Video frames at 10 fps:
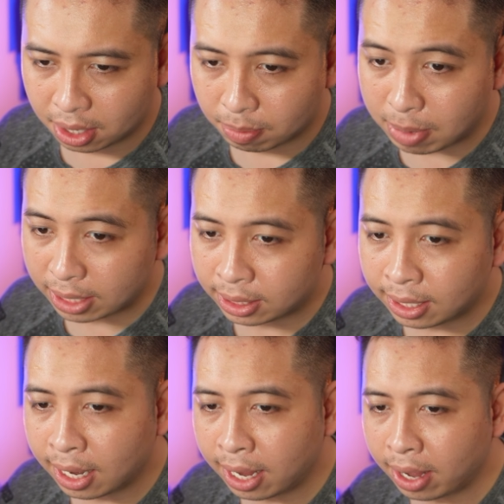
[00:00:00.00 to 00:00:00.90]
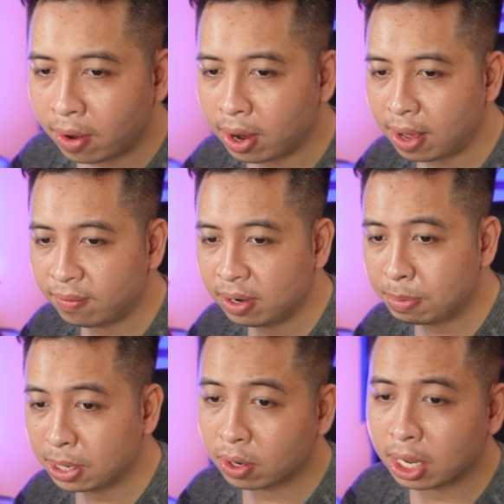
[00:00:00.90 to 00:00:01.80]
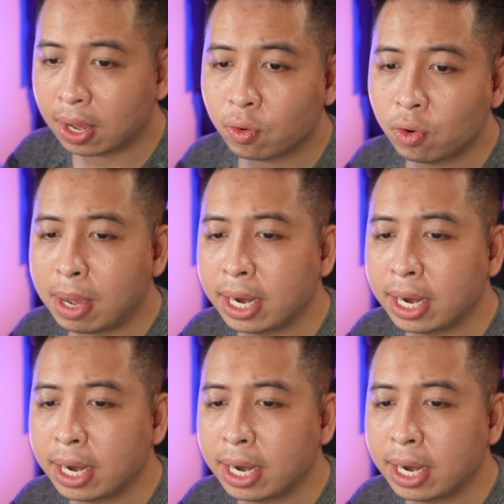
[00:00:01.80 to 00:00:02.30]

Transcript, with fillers: Bạn Chí Lê hỏi là vừa mới có kèo group buy